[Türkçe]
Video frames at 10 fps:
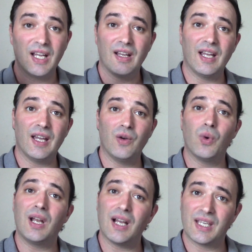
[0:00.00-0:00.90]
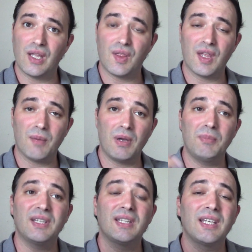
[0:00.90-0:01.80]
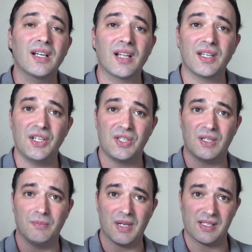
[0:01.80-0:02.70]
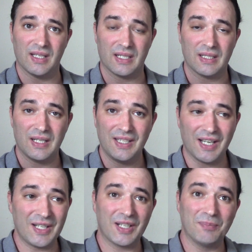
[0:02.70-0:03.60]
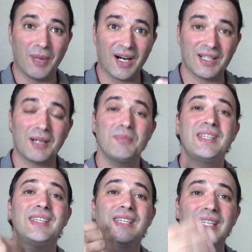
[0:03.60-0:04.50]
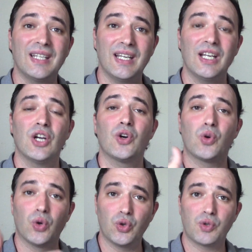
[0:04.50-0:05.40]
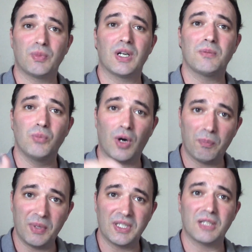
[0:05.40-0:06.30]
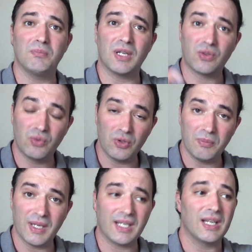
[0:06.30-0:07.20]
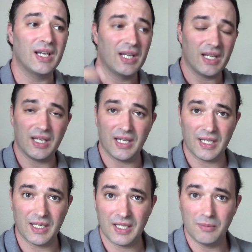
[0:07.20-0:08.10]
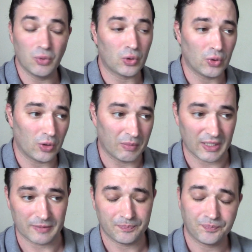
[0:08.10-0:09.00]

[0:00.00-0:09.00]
e, ve la kizzebe bir de yalan işitmezler. Yani bağlam yine konuşmak, muhabbet etmek, gülmek, e, mutlu olmak.